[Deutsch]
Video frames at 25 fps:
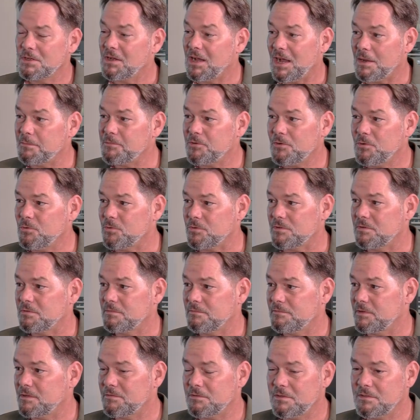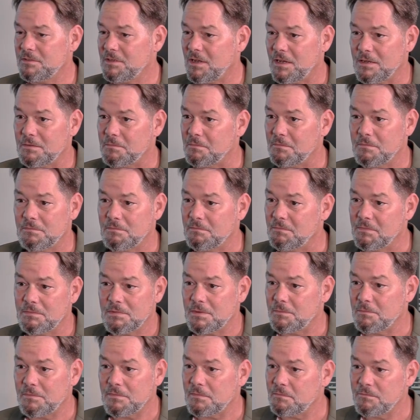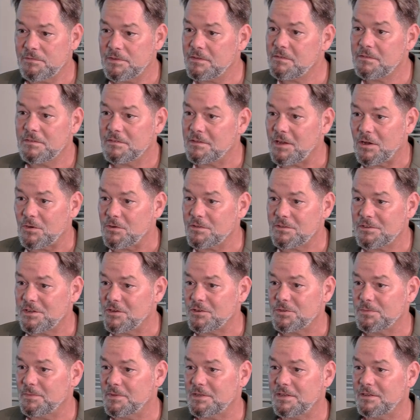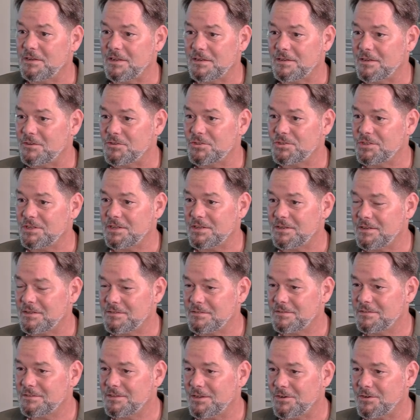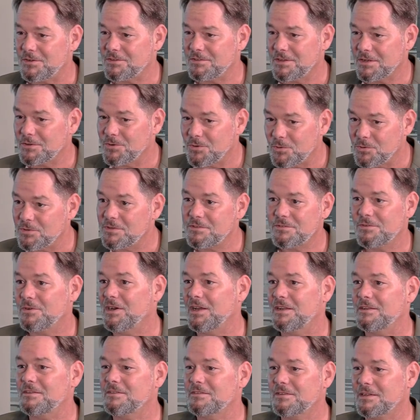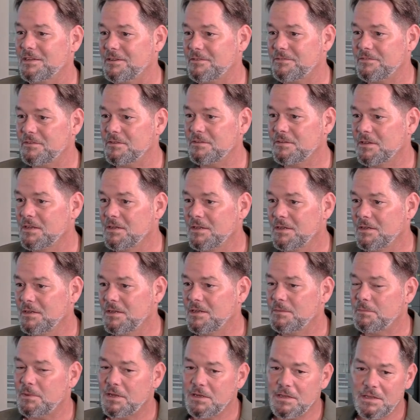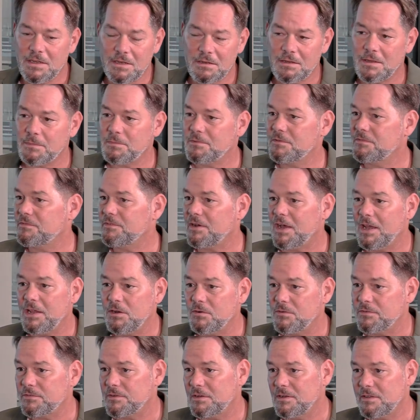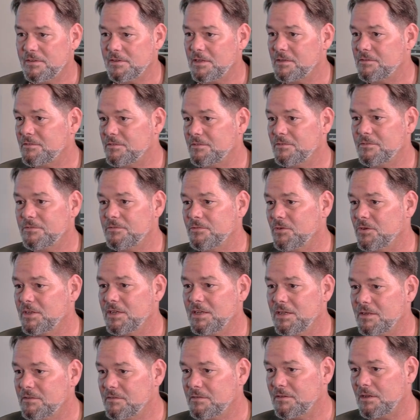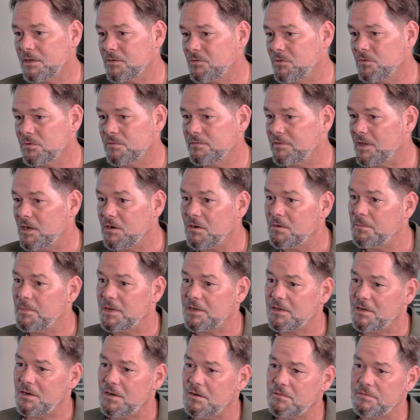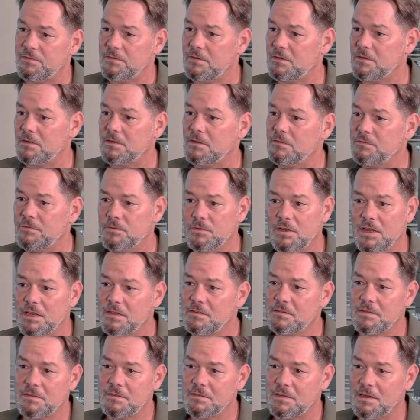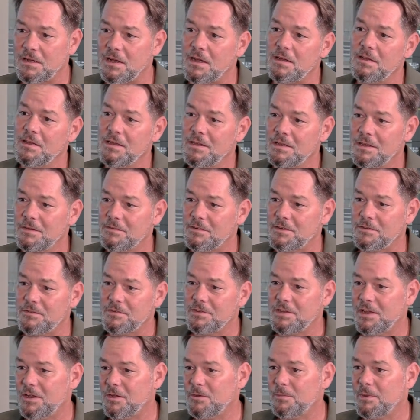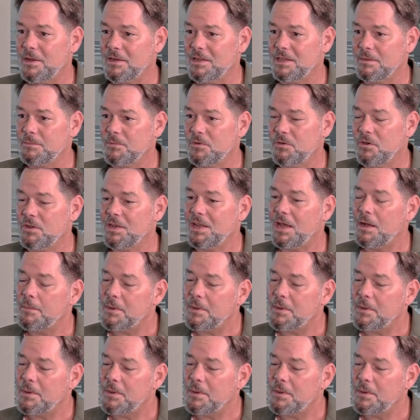Absolut. Wir sind ja im, im, Wissensaustausch mit den anderen Städten. Das ist ja auch der Grund so eines Treffens. In Berlin gibt es Freiluftgesetze für Kids. Da gucken wir auch mal drauf äh, für nächstes Jahr, was wir da übernehmen können.